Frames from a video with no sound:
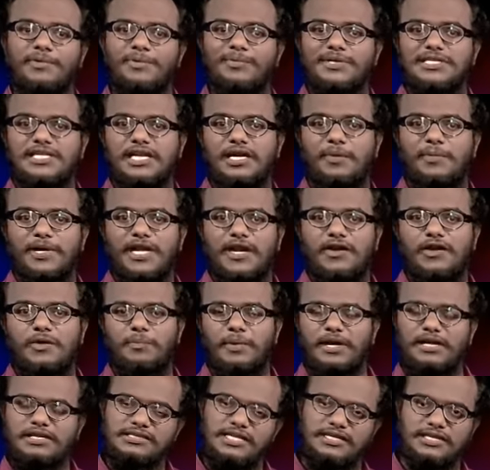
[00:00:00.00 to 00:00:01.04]
கமெண்ட் பாக்ஸ் கமெண்ட்டாக லீவ்
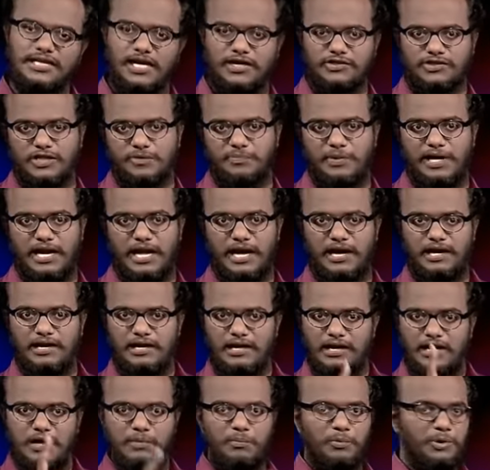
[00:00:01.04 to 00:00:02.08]
பண்ணி சேர்ந்து கான்செப்ட் பண்ணலாம்
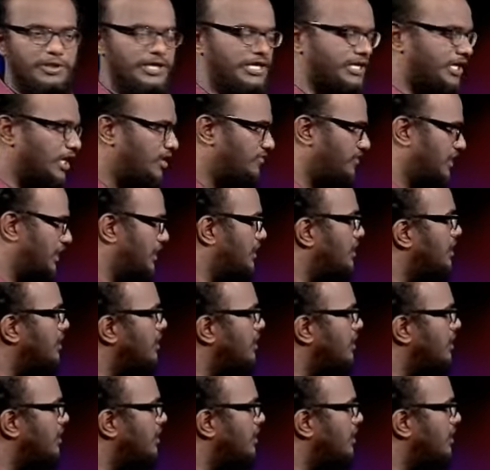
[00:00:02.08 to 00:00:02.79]
முதல் கேள்வி